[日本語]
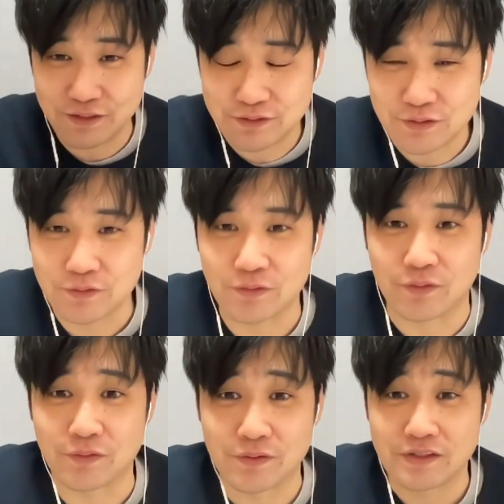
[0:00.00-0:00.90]
ちょっ
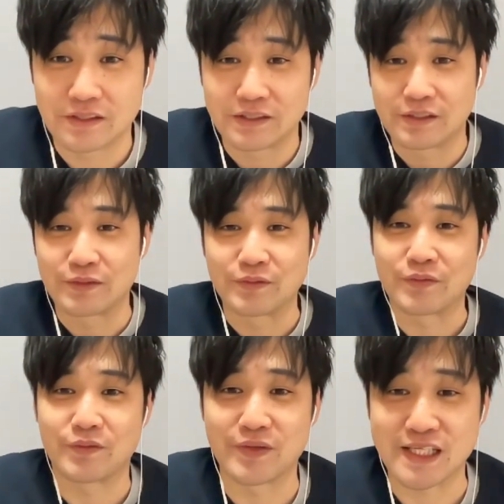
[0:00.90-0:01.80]
と、
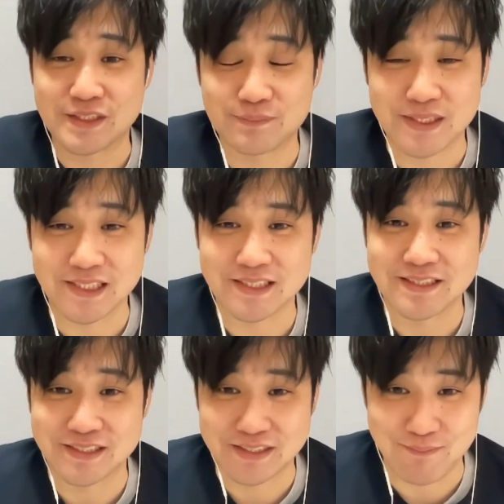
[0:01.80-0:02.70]
お休み
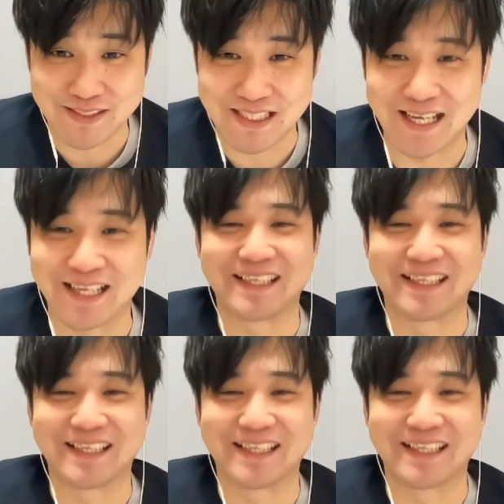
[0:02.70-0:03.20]
してました。